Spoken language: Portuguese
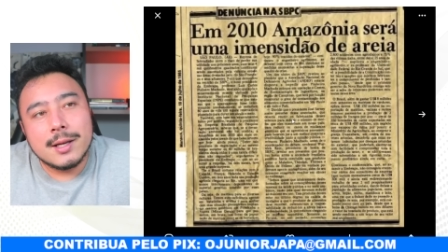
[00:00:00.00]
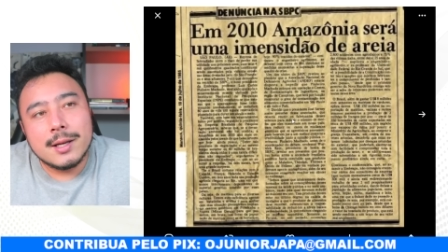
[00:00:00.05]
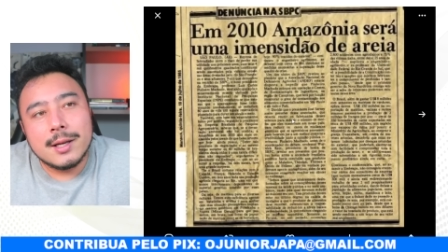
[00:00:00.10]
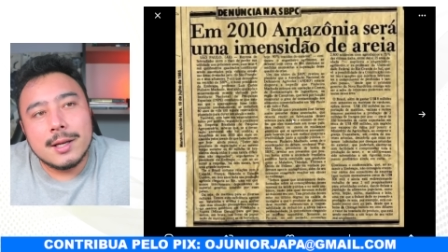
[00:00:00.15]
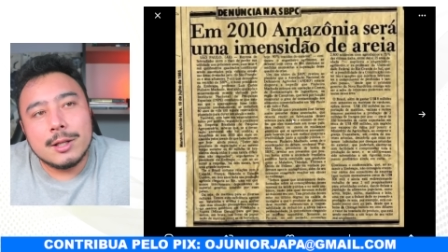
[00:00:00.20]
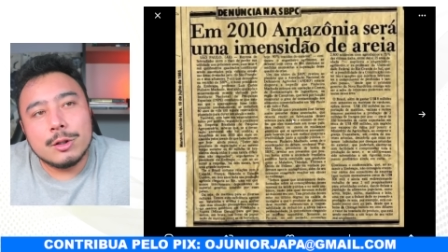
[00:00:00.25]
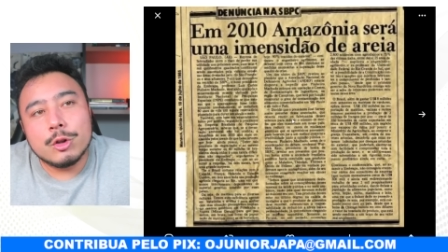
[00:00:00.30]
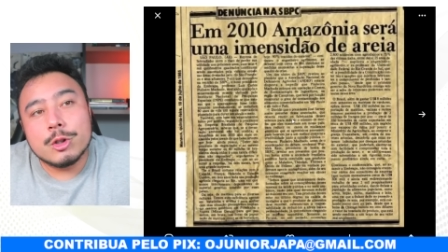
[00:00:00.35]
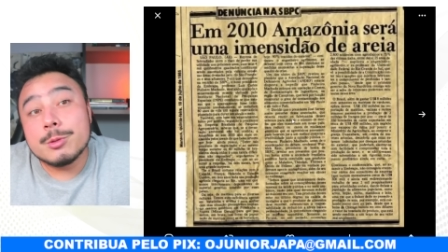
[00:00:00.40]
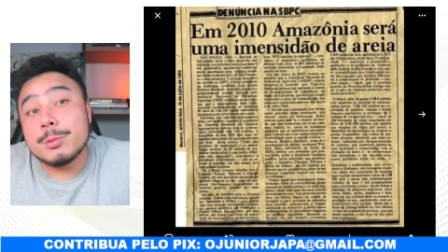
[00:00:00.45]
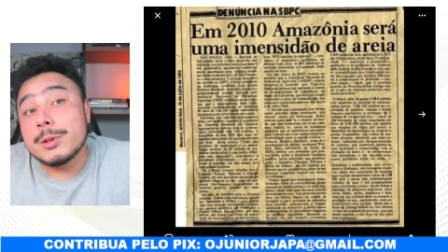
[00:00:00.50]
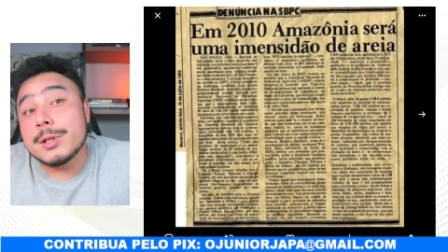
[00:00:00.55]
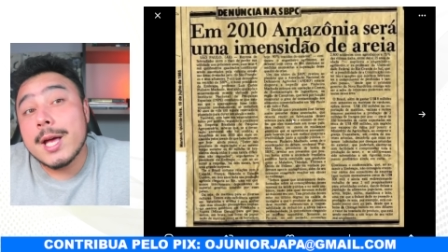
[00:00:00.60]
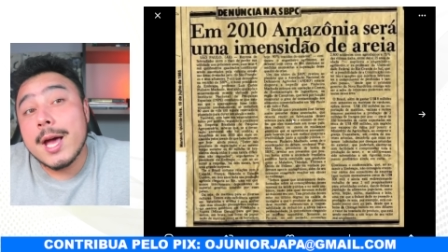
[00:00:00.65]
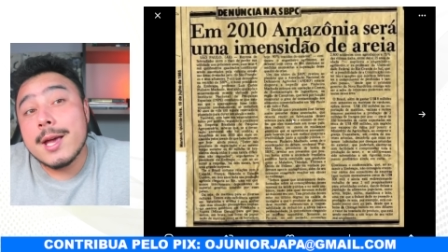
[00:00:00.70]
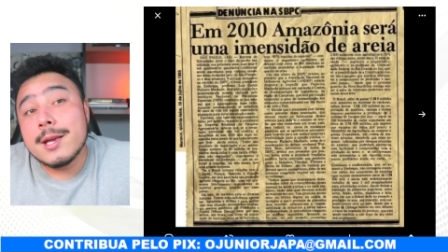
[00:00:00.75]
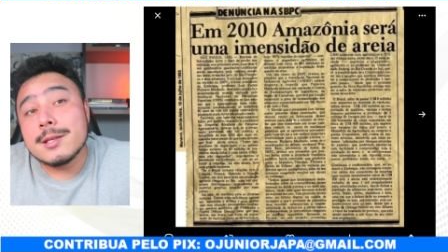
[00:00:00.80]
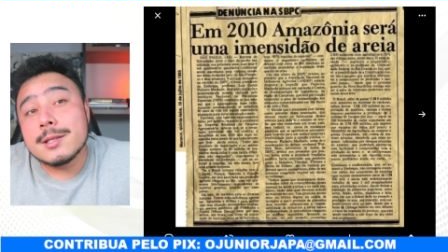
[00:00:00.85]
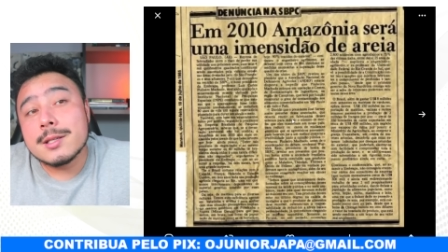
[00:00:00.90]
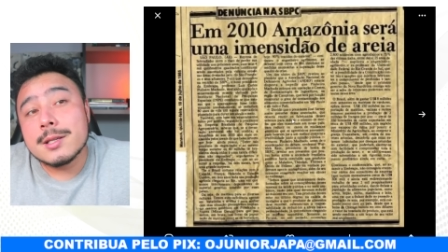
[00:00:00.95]
Em
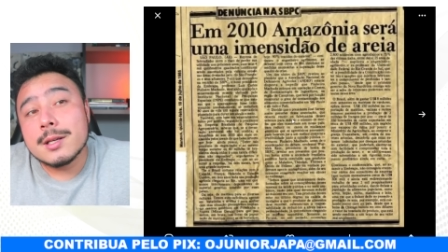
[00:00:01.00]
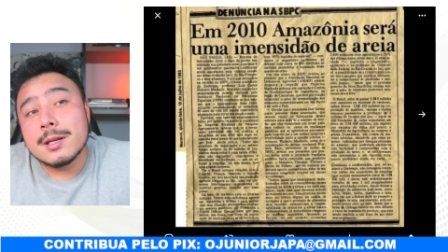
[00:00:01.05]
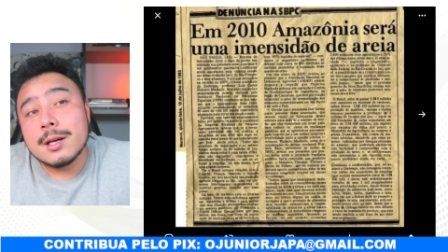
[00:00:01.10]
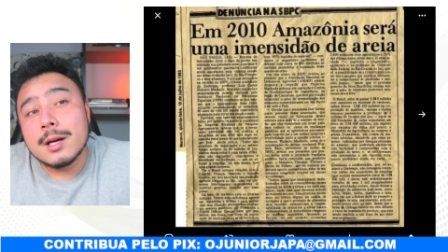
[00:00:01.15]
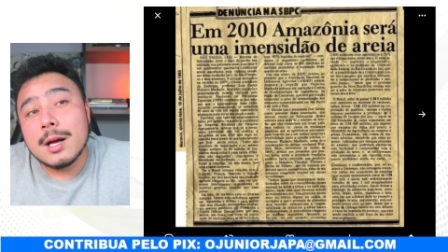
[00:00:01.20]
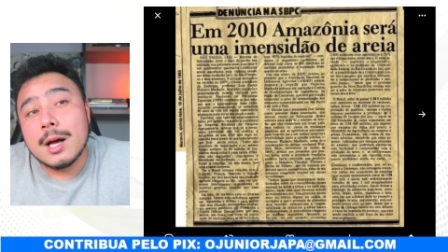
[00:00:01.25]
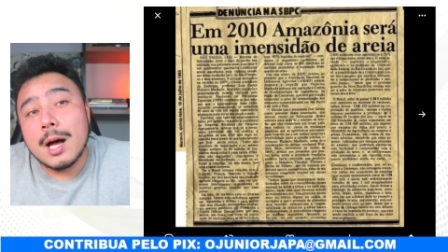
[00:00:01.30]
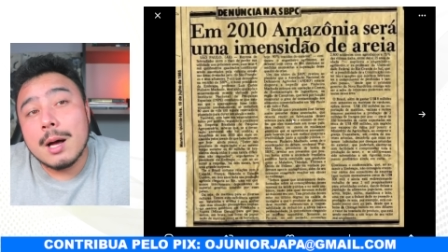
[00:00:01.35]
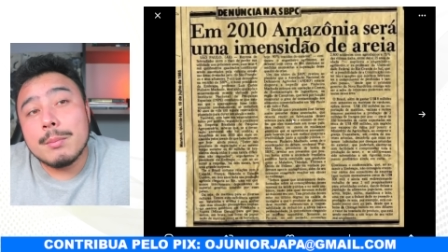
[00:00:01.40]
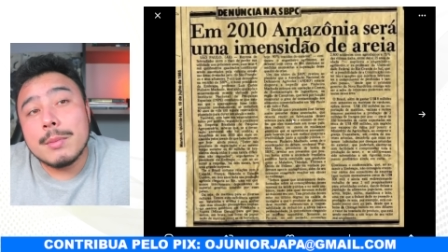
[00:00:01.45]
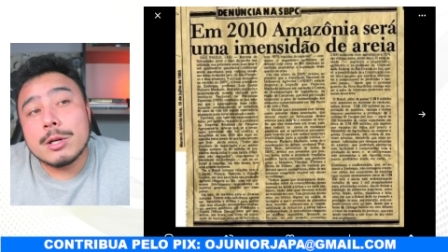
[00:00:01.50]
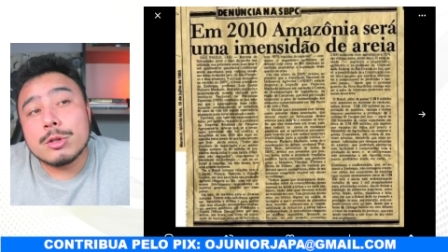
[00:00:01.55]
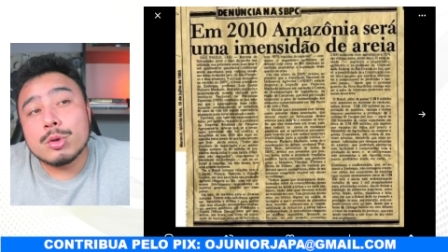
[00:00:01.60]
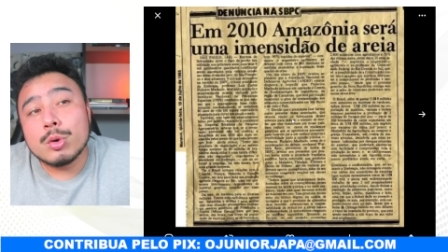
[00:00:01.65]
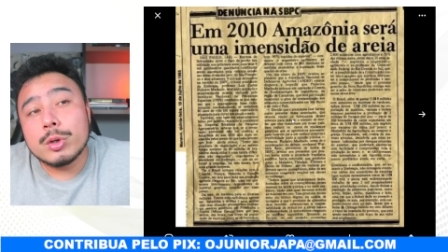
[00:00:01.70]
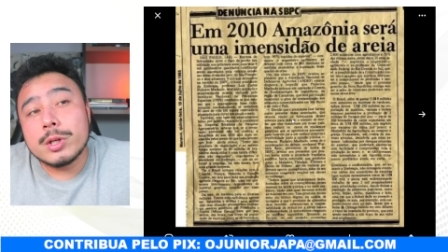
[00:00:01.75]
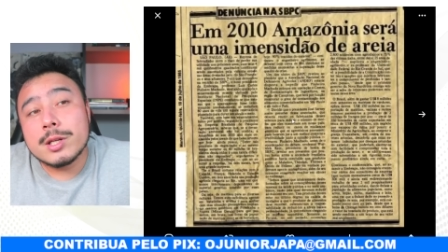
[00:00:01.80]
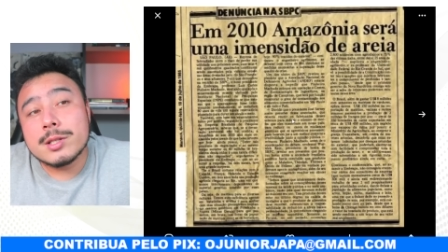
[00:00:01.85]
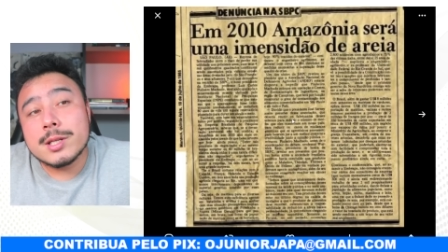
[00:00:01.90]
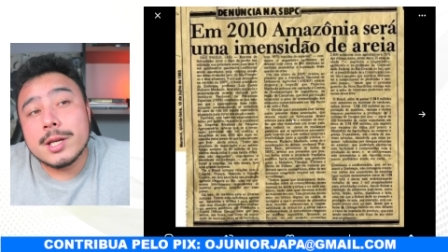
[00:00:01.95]
2010, a
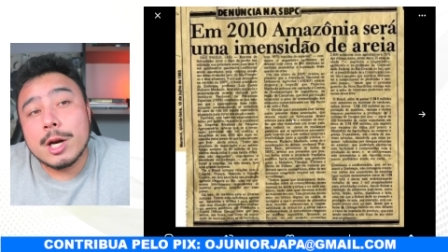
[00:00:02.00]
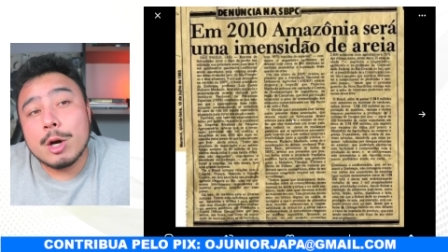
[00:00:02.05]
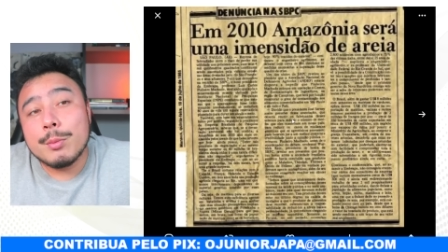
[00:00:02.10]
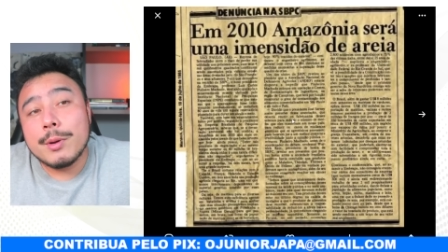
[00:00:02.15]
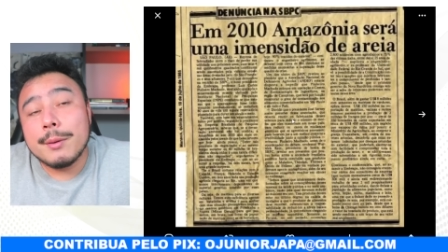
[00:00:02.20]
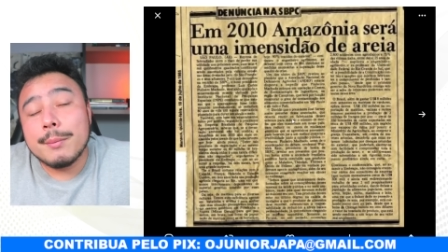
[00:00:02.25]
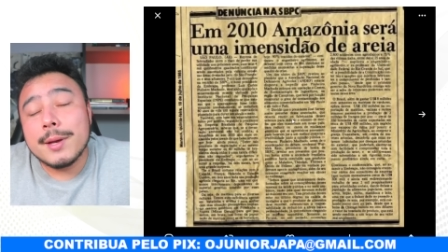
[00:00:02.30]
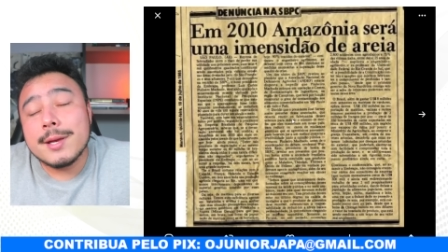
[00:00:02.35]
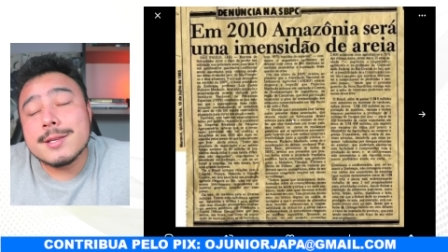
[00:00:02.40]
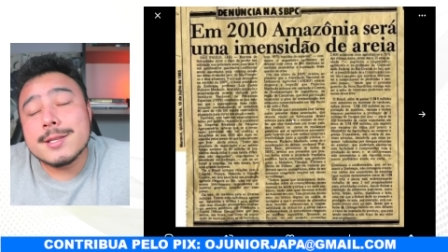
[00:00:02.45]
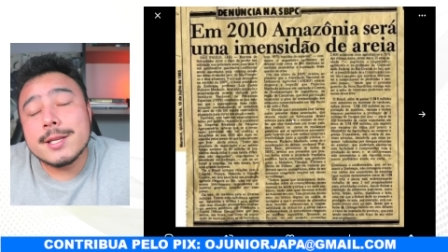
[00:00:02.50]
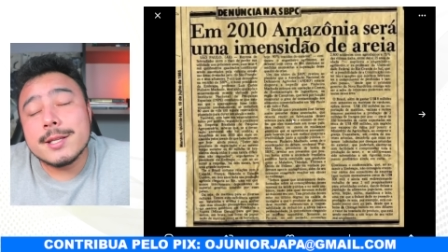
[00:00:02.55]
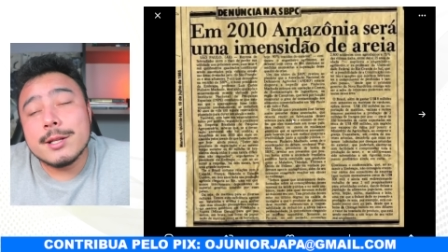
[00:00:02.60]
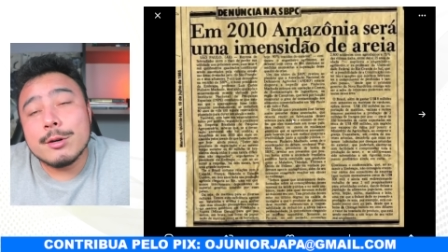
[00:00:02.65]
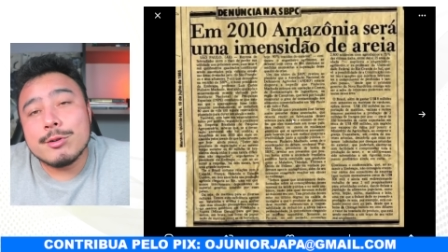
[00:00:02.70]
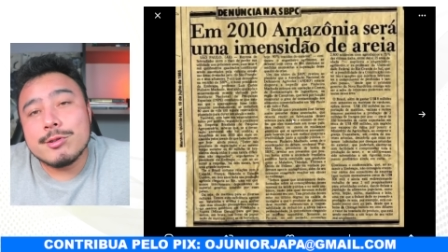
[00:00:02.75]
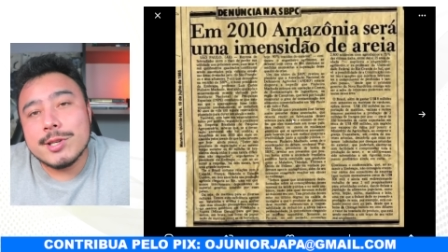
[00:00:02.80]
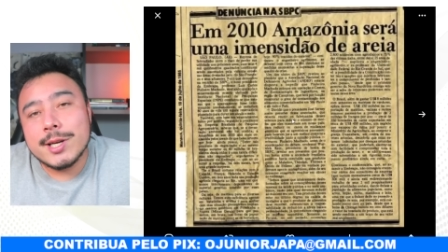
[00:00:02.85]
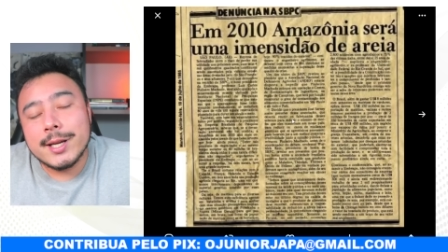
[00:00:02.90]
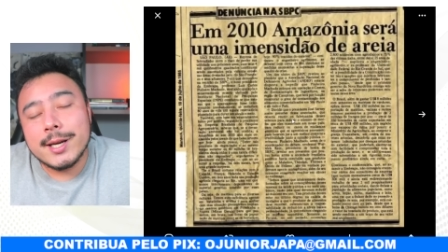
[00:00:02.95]
Amazônia será uma imensidão
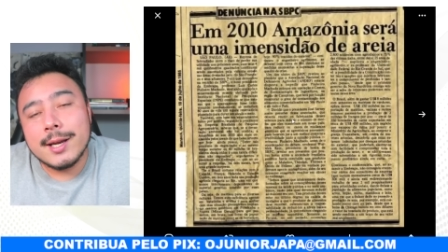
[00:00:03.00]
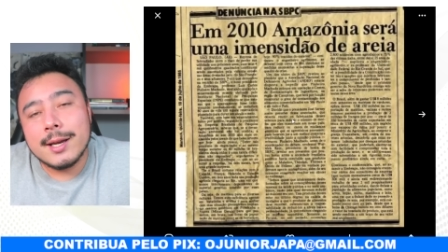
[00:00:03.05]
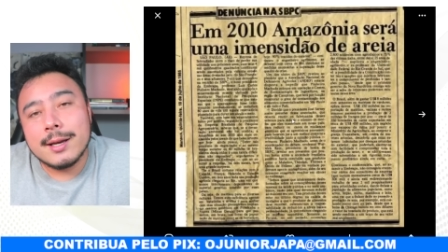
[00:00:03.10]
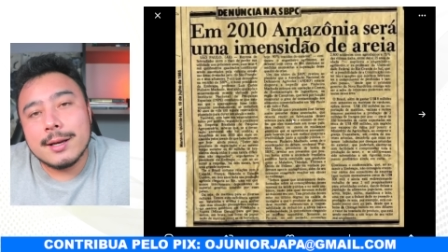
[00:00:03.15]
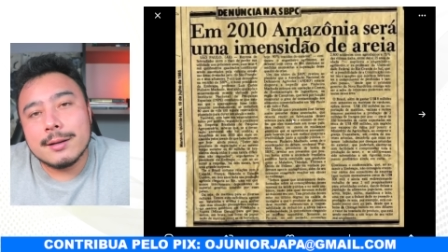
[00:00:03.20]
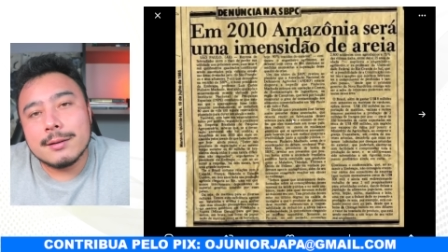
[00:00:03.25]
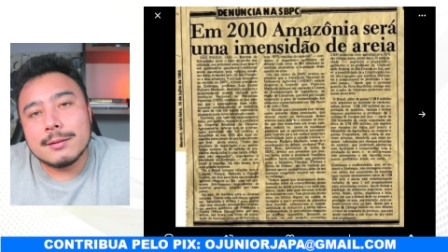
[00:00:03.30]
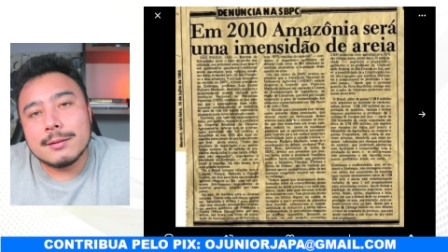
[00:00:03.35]
de areia.